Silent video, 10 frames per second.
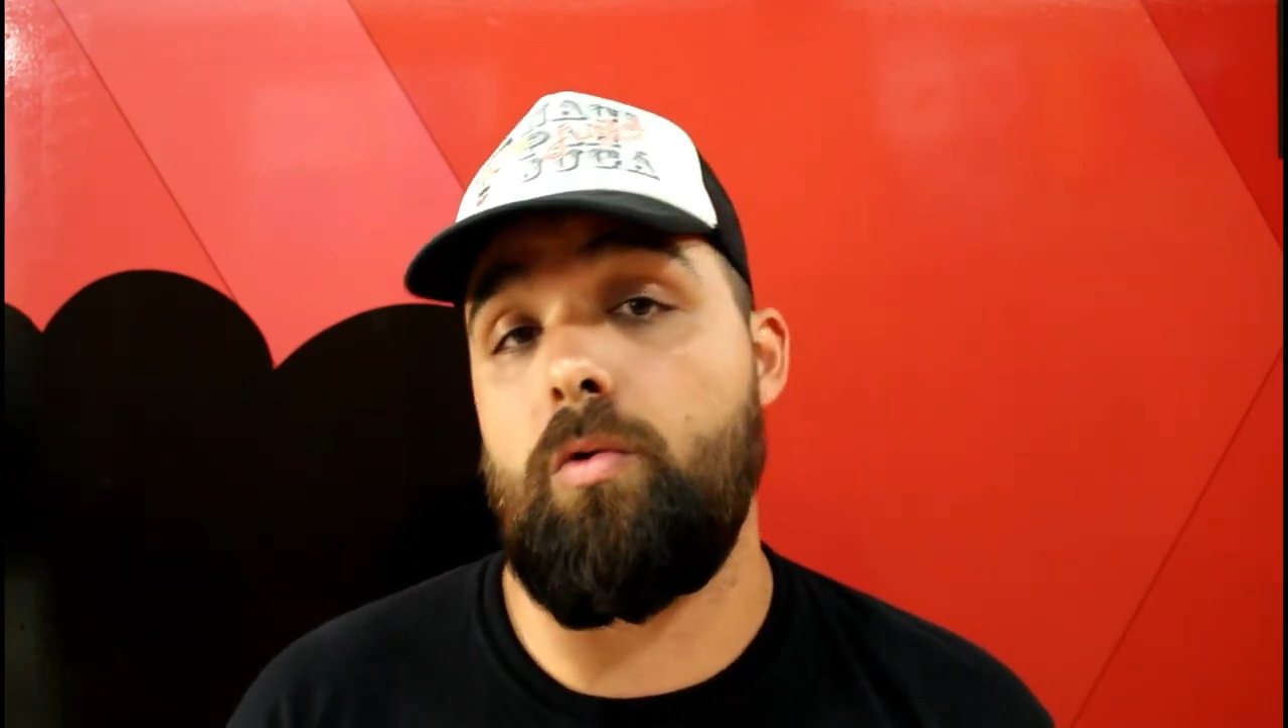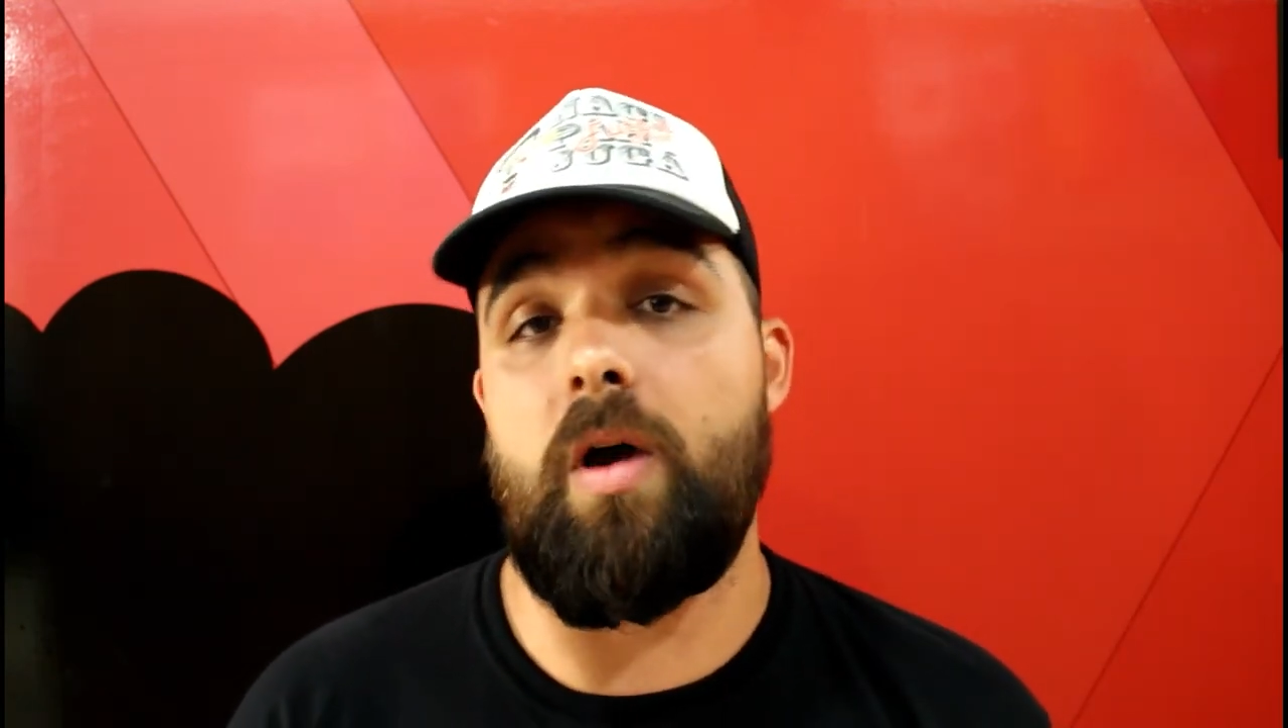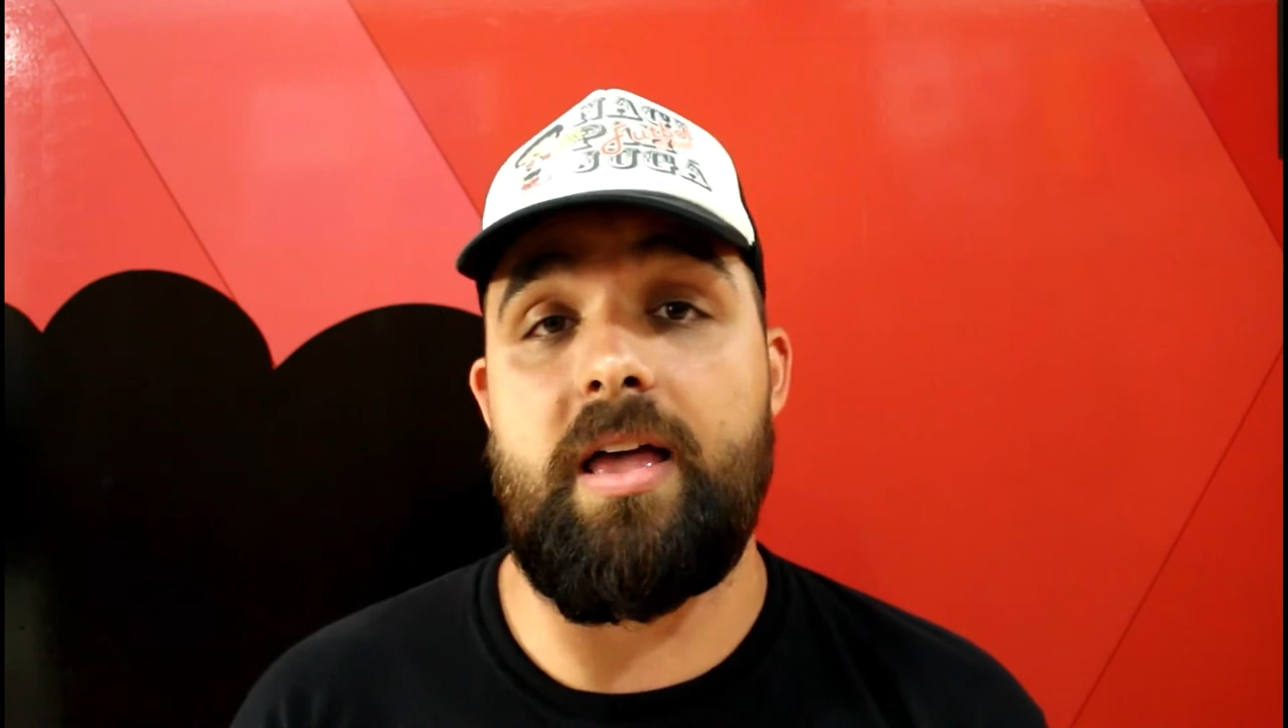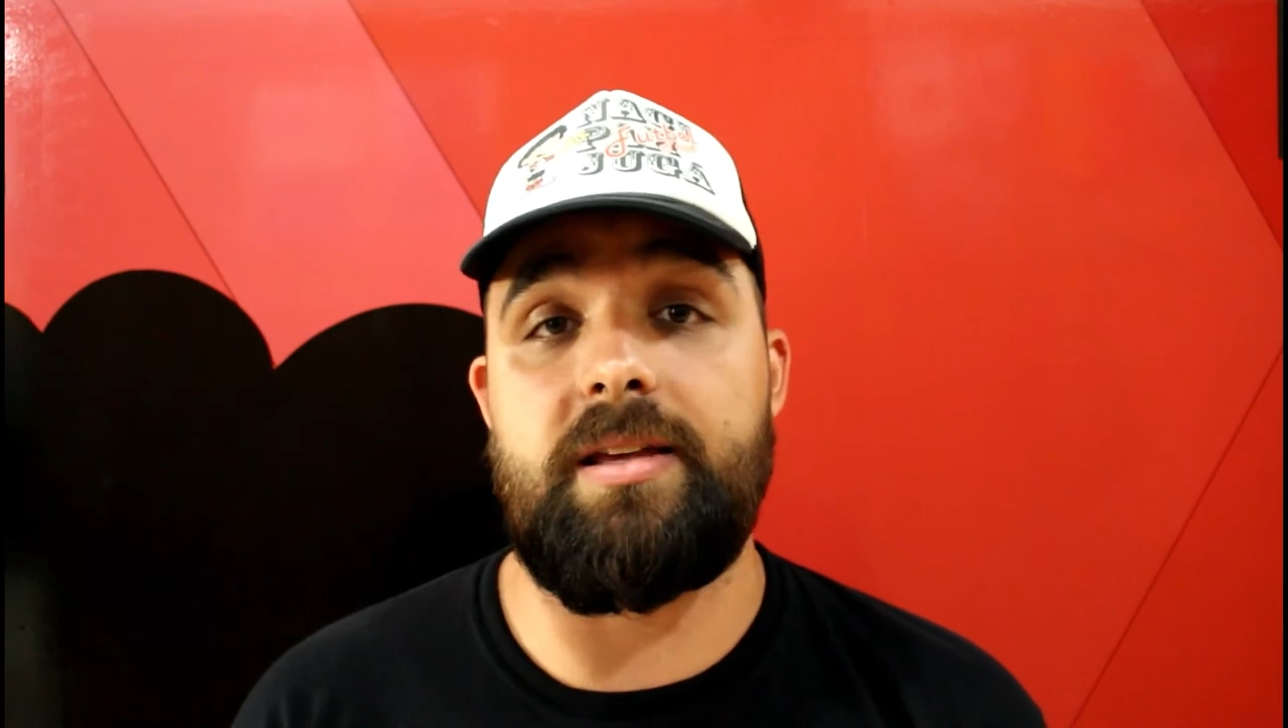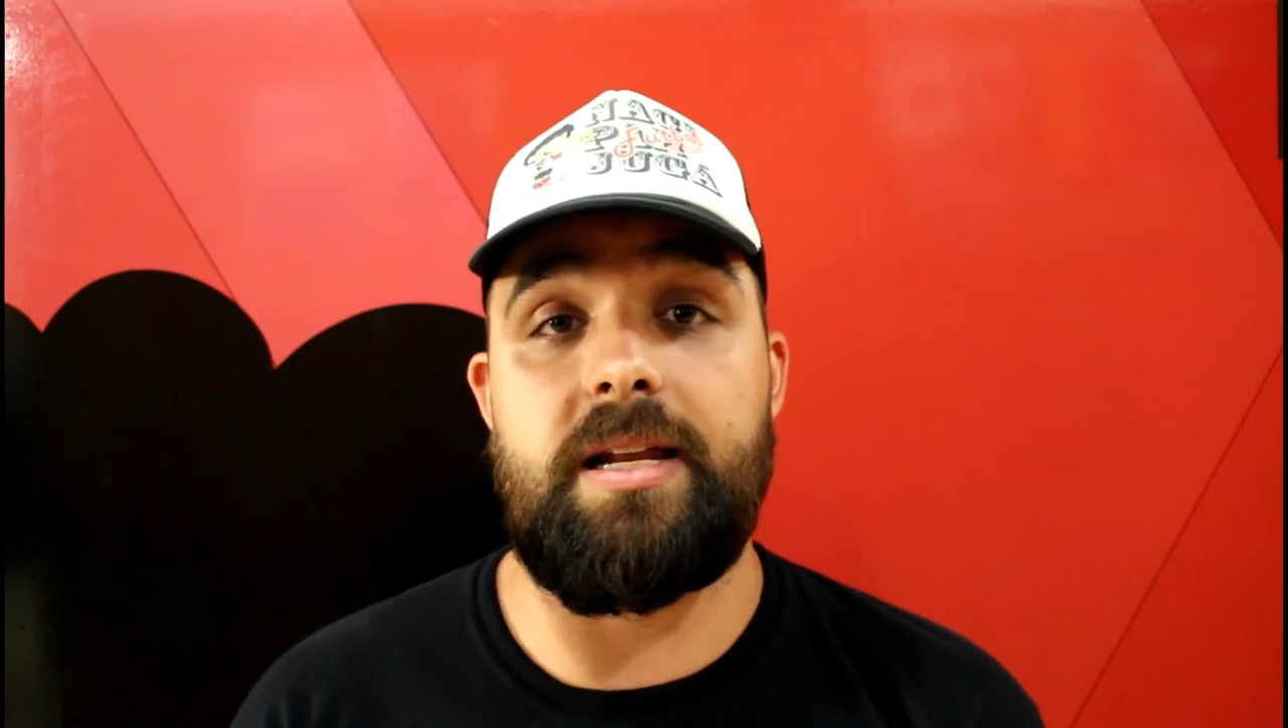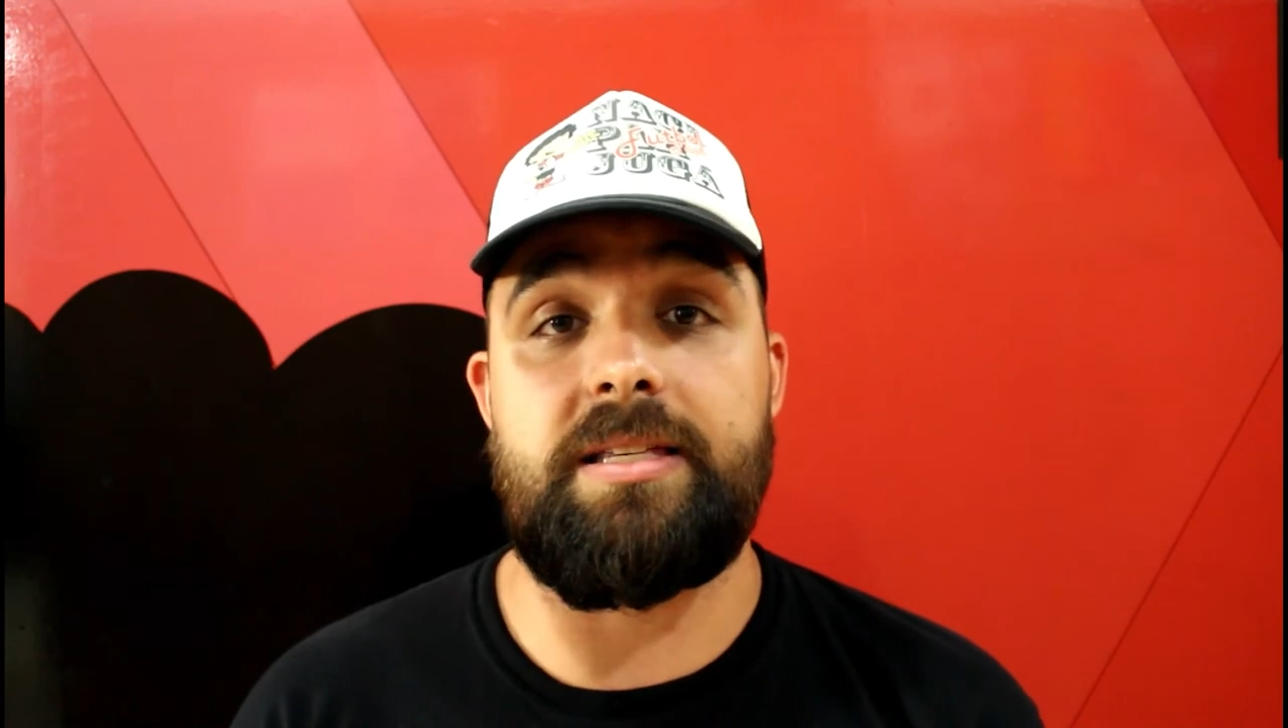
jugadas de la